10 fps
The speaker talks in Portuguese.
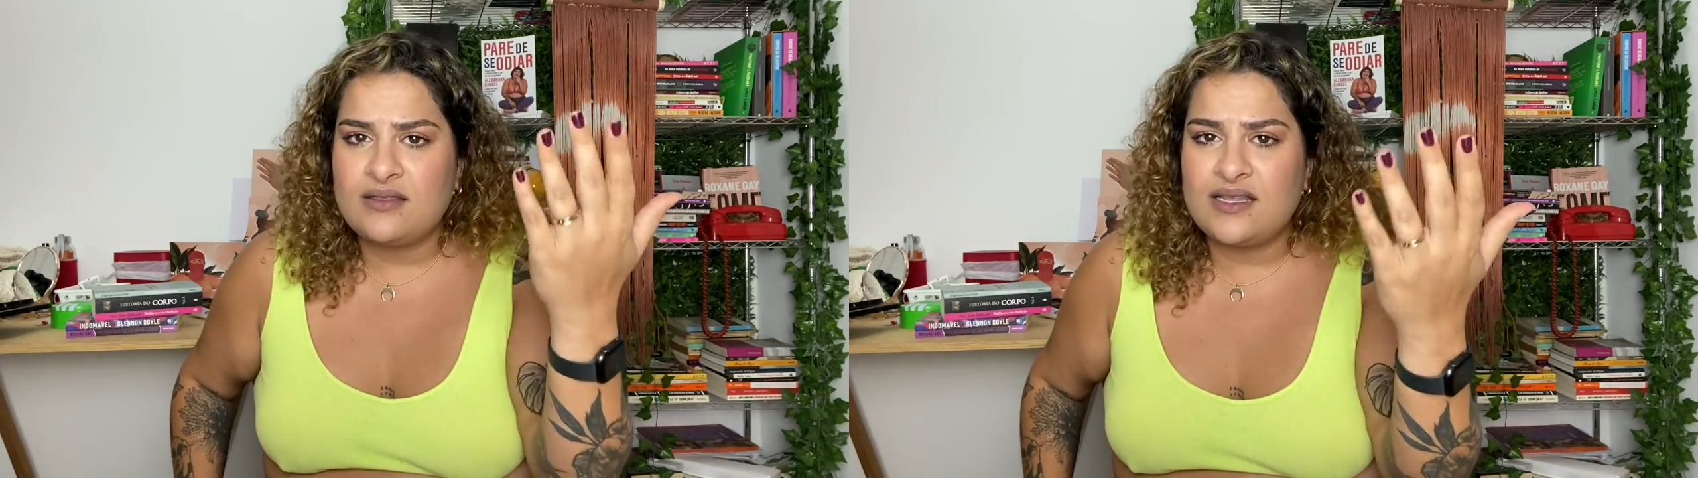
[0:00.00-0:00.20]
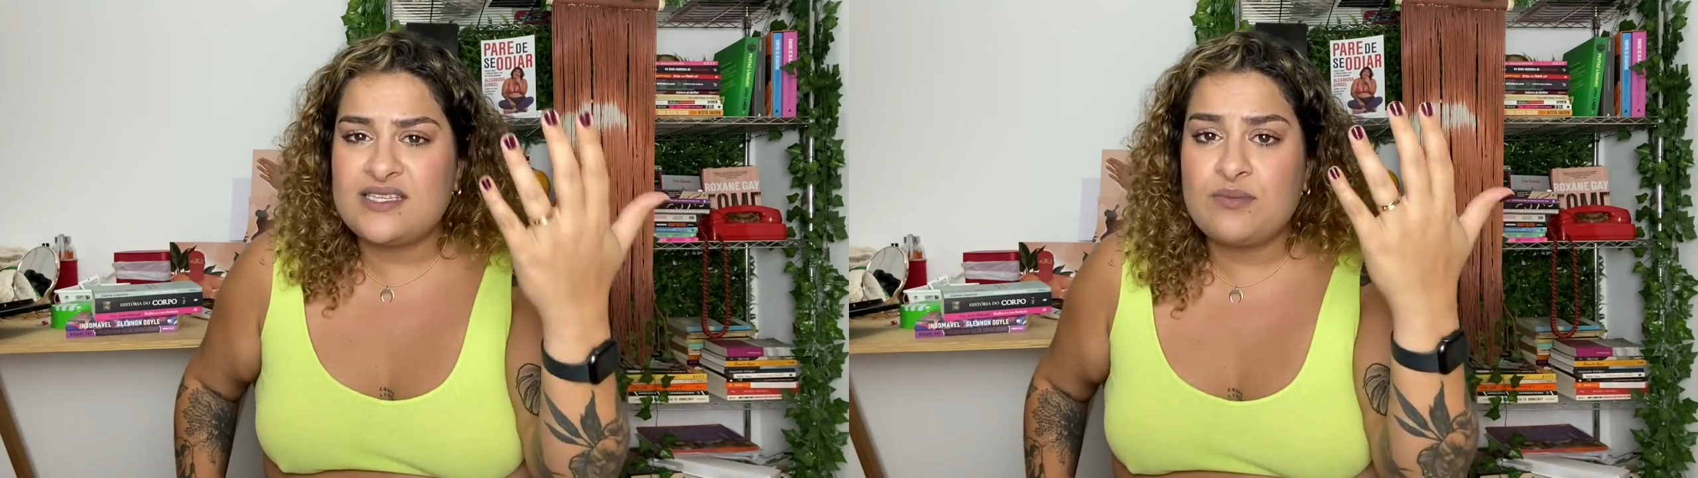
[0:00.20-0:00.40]

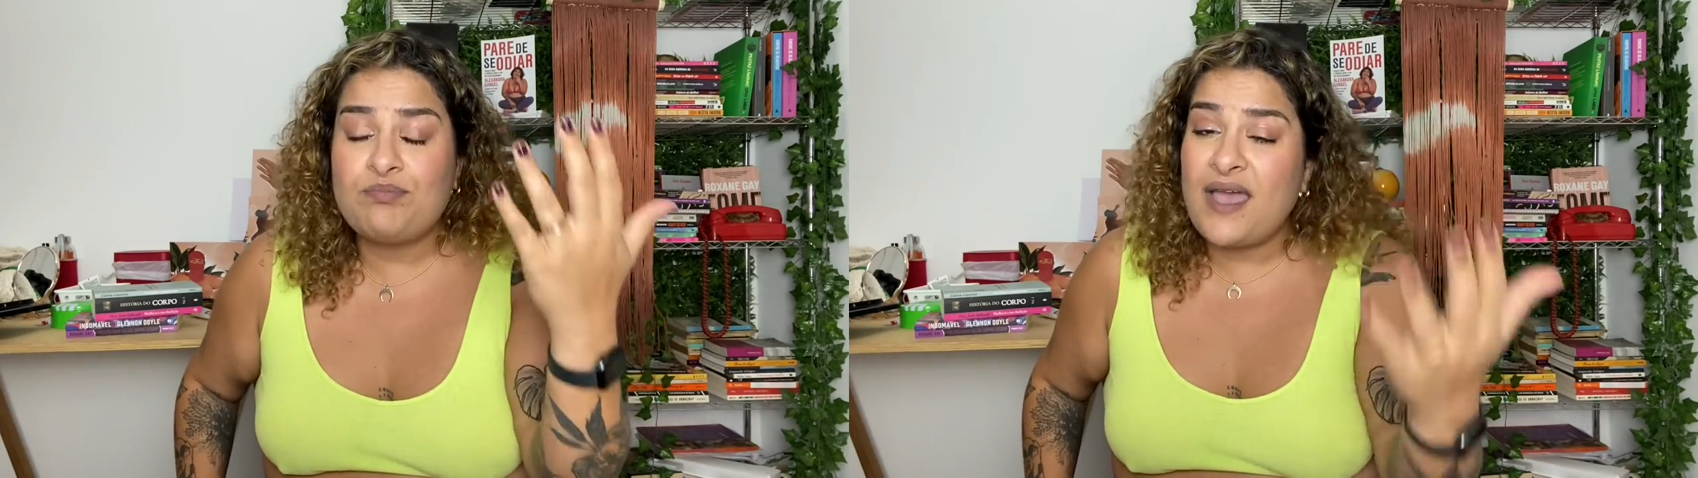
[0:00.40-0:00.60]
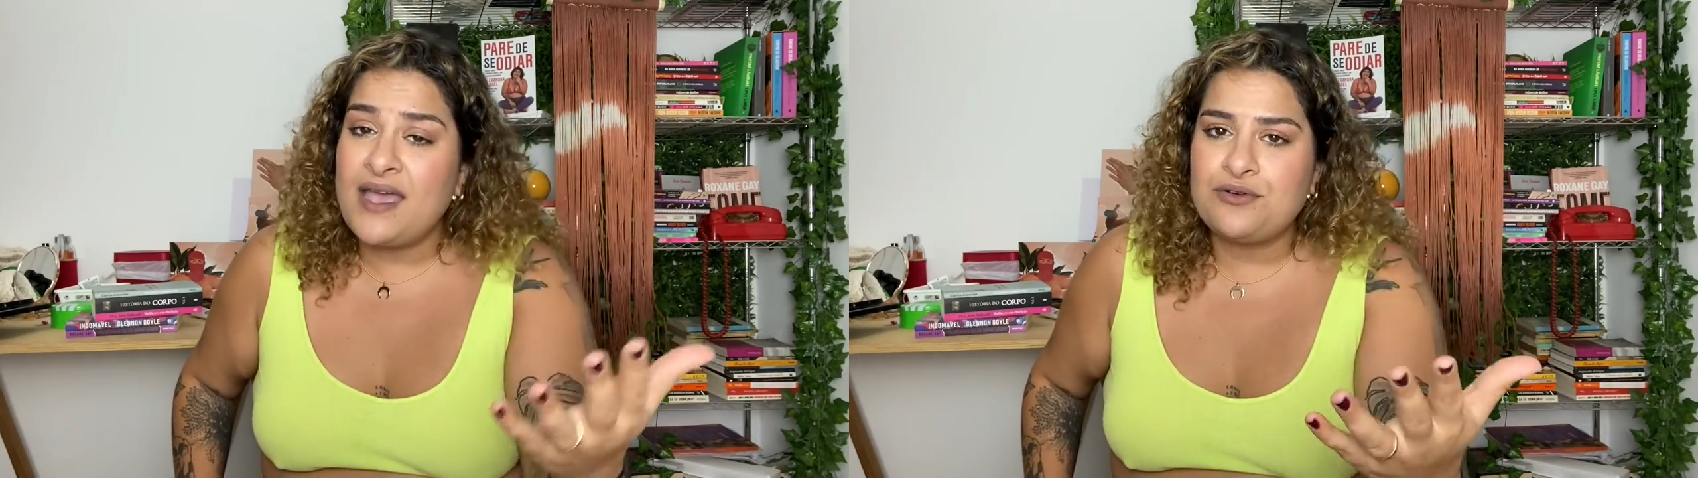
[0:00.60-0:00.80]
desse
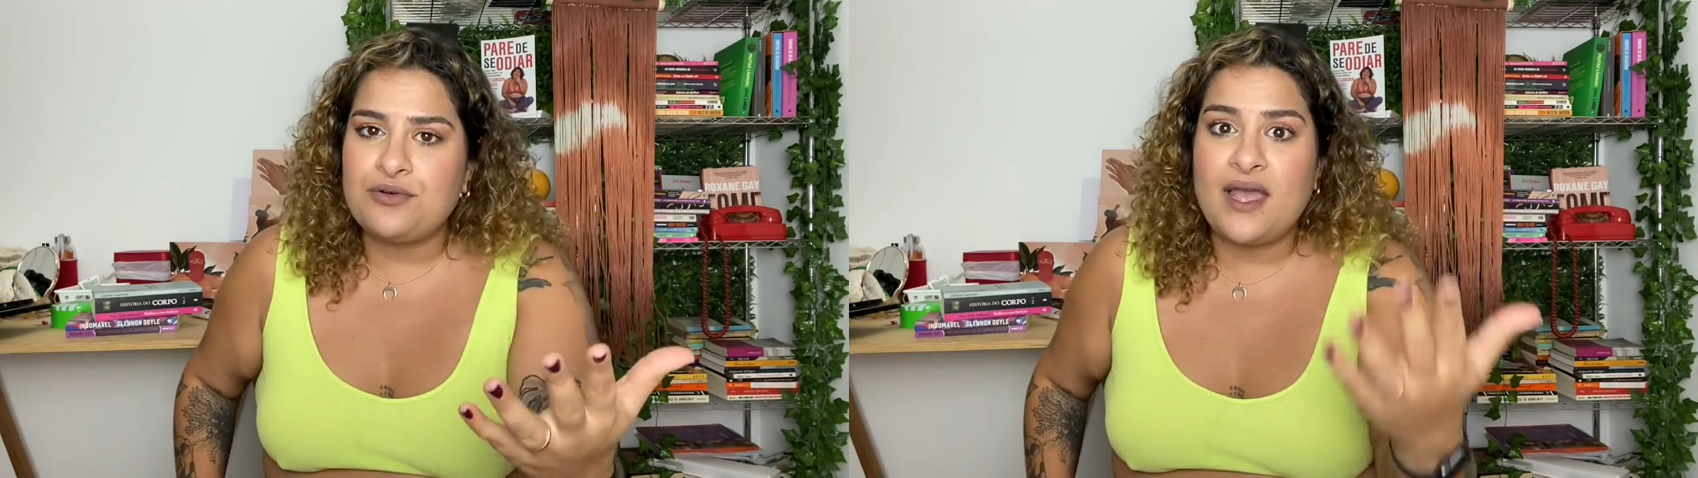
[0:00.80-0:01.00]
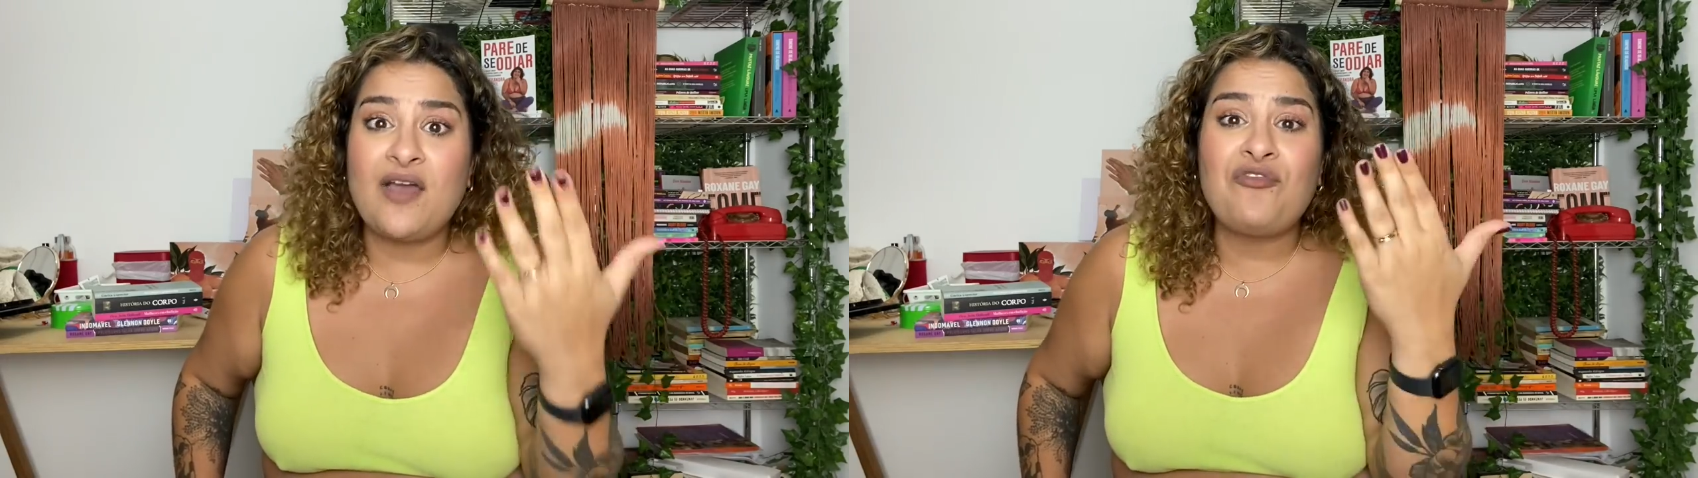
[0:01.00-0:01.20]

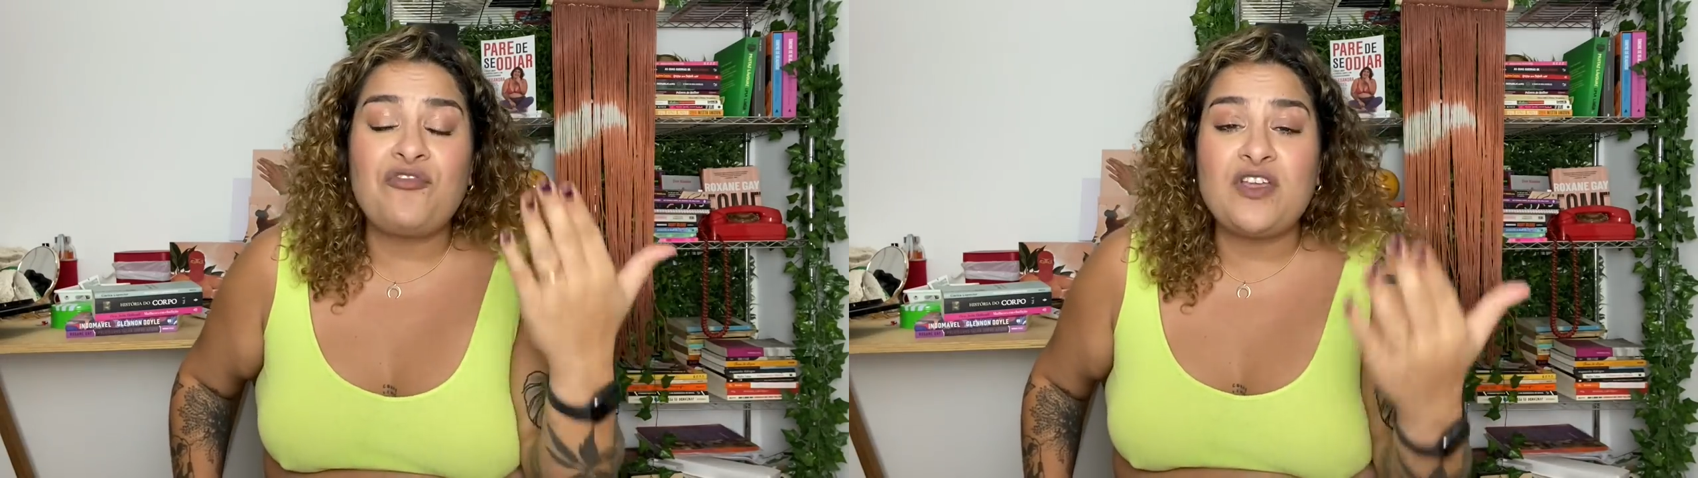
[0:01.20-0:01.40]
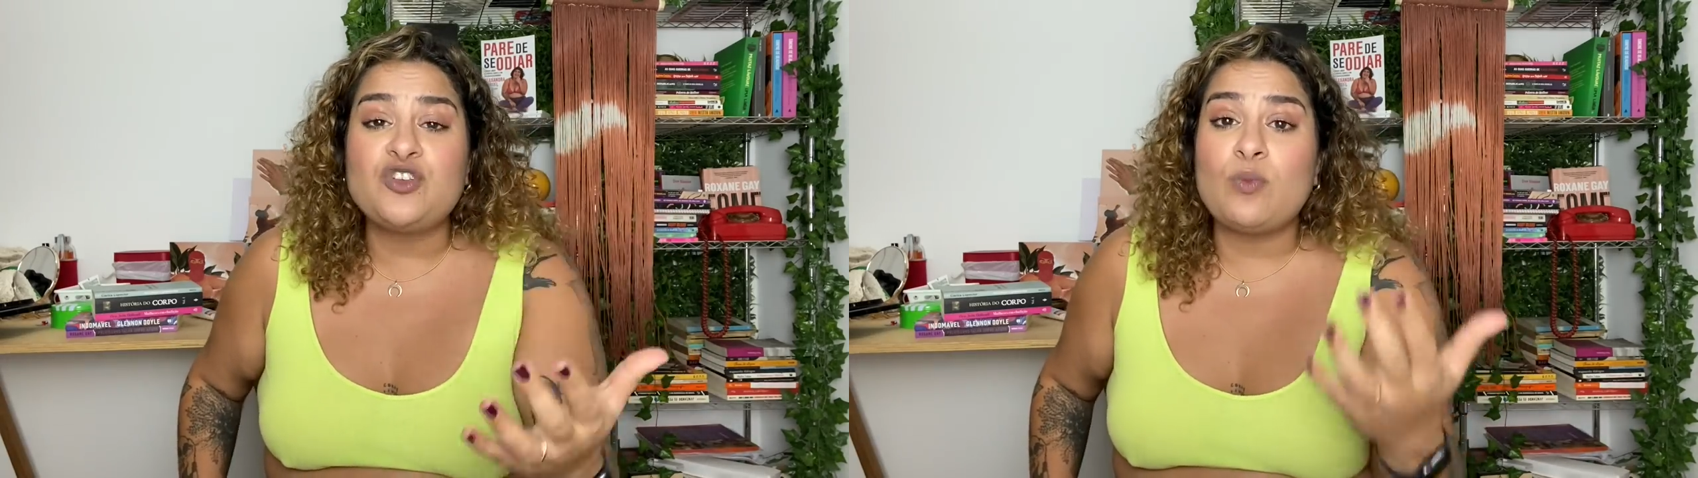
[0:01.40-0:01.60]
império é o
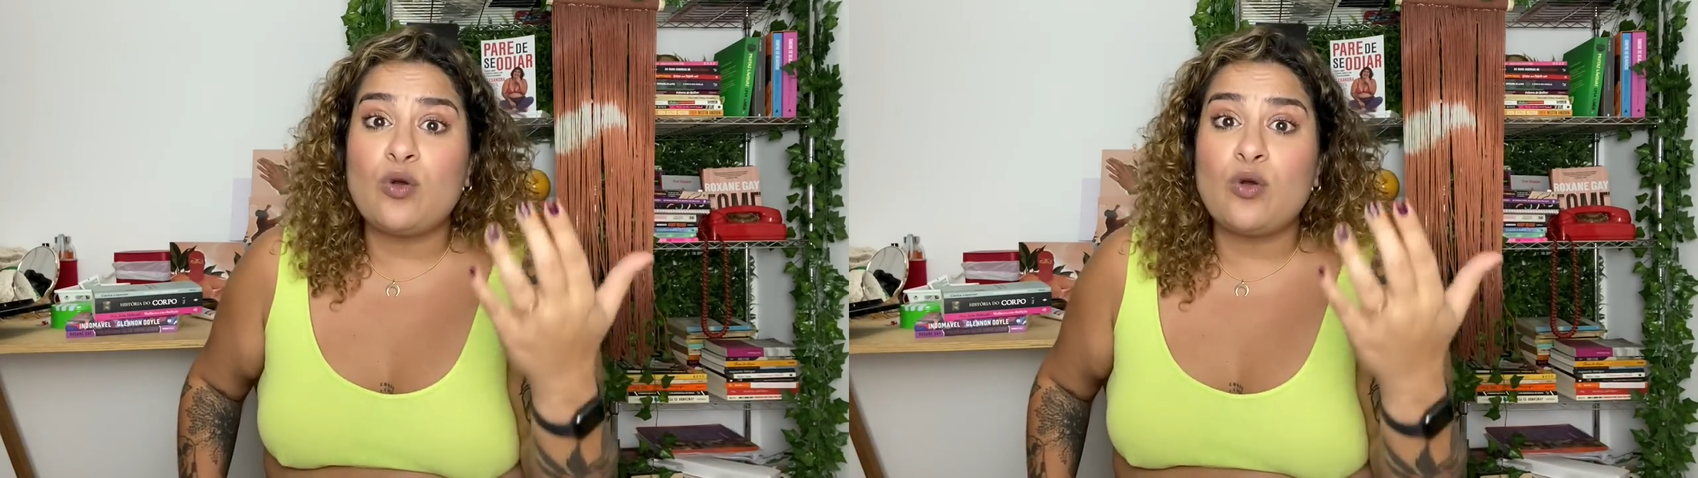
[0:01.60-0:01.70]
fim de uma